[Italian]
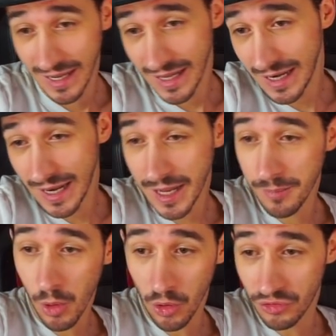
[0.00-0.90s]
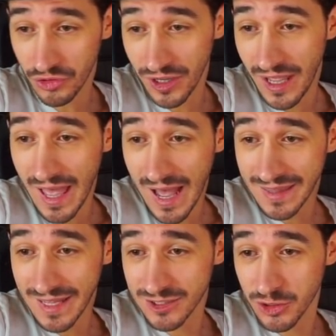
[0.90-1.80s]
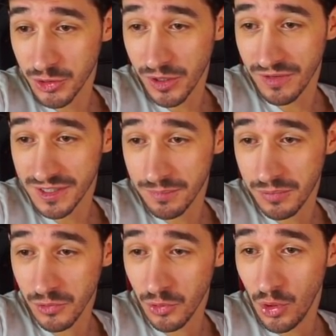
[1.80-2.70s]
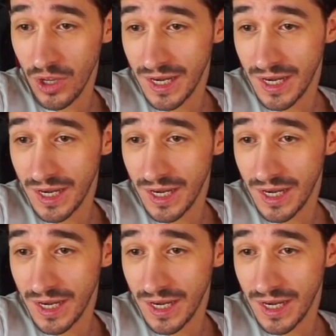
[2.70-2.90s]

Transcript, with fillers: le emote. Adesso non avete più